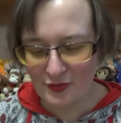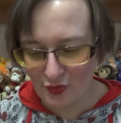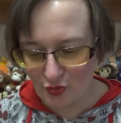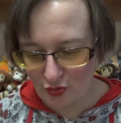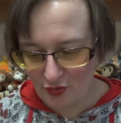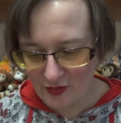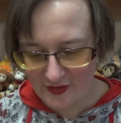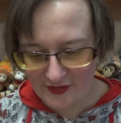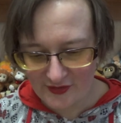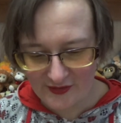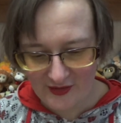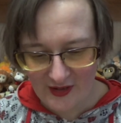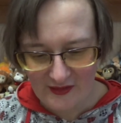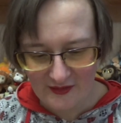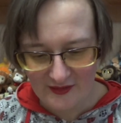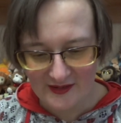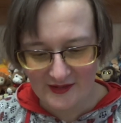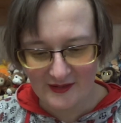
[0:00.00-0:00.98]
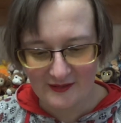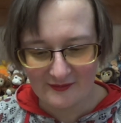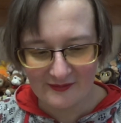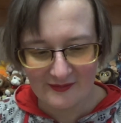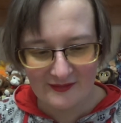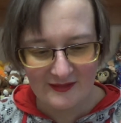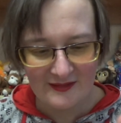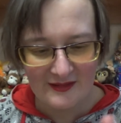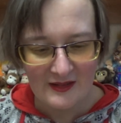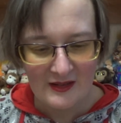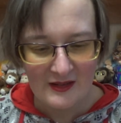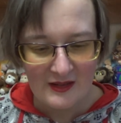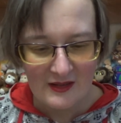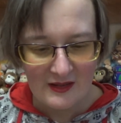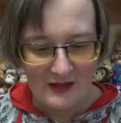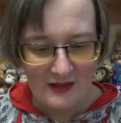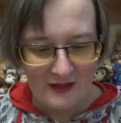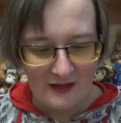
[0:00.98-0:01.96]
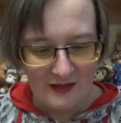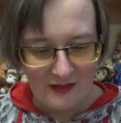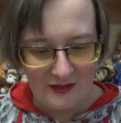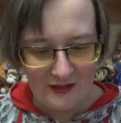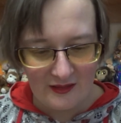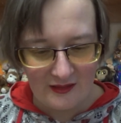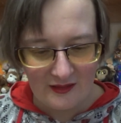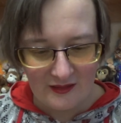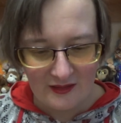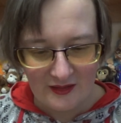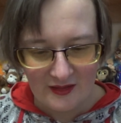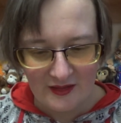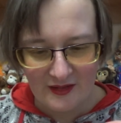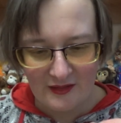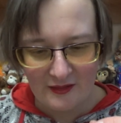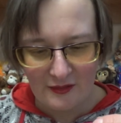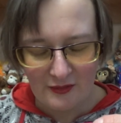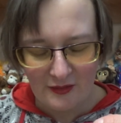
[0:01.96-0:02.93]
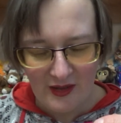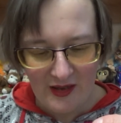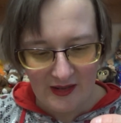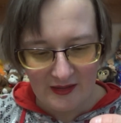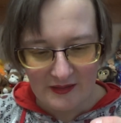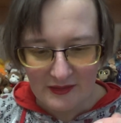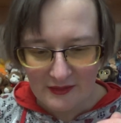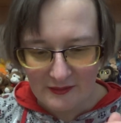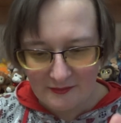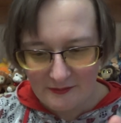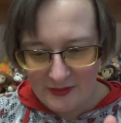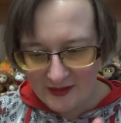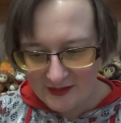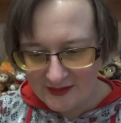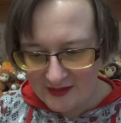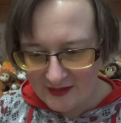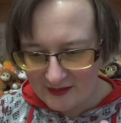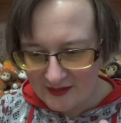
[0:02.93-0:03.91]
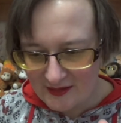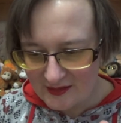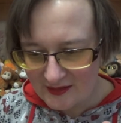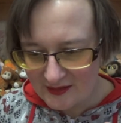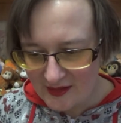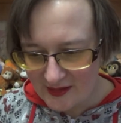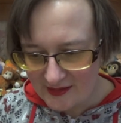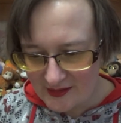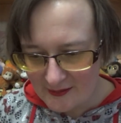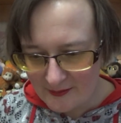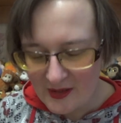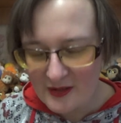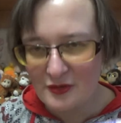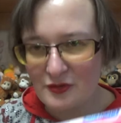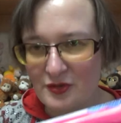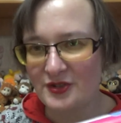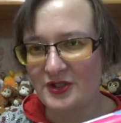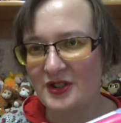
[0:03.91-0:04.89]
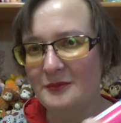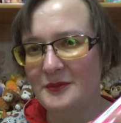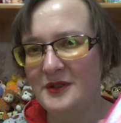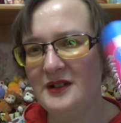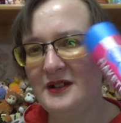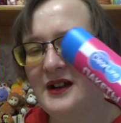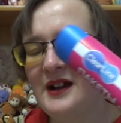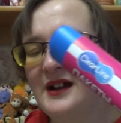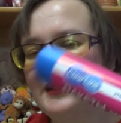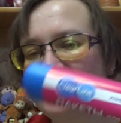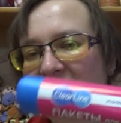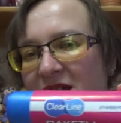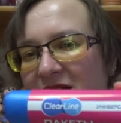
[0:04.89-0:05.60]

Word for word: еще осталось. А? Э, Clear Line Пакеты для заморозки. Мне кажется,